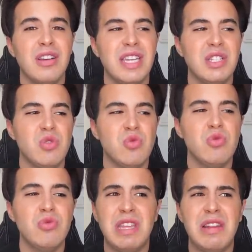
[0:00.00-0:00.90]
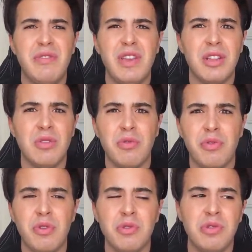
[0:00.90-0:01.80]
et du coup d'élever un
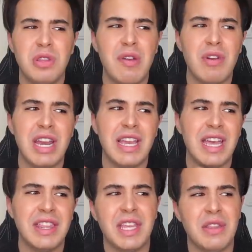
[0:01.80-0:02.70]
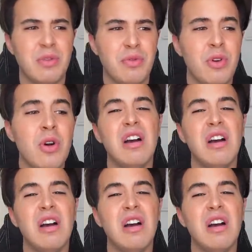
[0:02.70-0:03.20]
enfant, d'avoir la garde d'un enfant